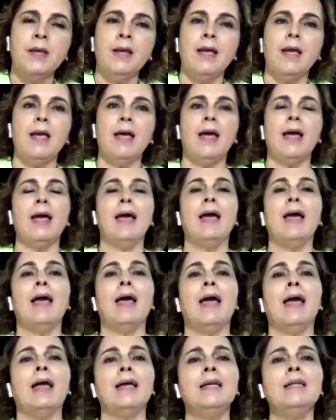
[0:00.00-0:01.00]

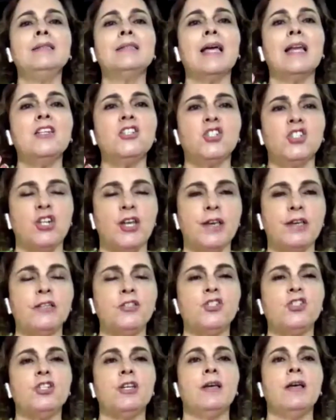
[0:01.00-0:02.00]
é
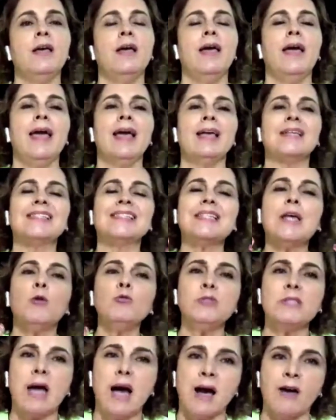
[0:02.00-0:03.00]
inteligente, é
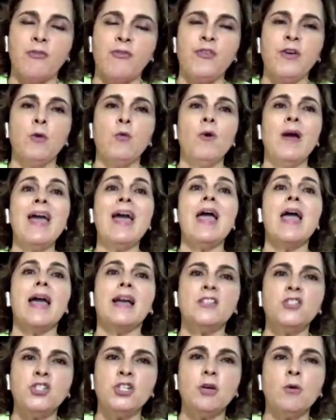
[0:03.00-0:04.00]
saudável, é
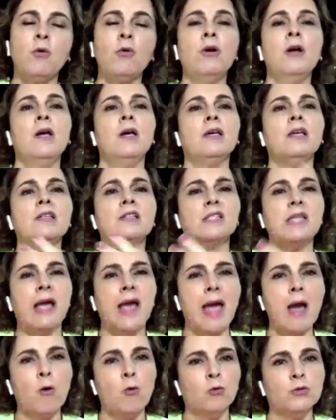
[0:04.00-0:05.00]
ético e se
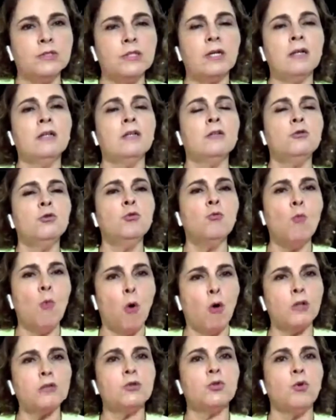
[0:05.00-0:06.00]
reúna um
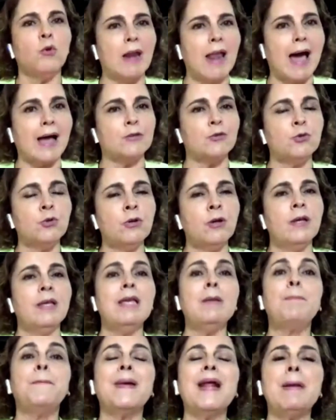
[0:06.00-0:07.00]
outro lado
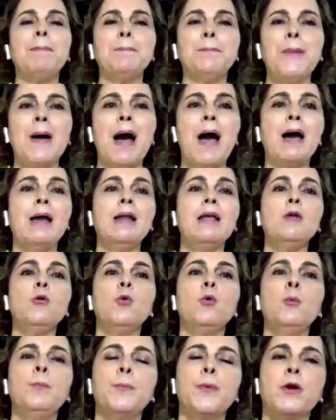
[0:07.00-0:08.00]
e prepare
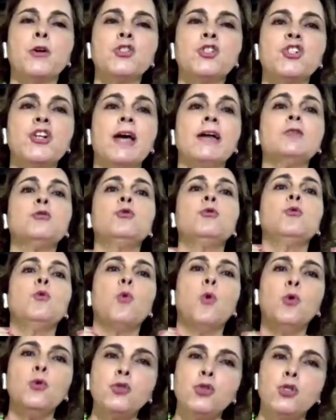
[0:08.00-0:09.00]
um projeto
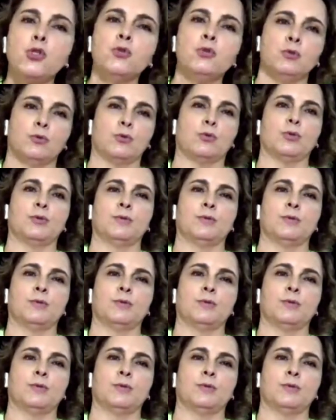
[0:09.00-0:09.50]
conjunto.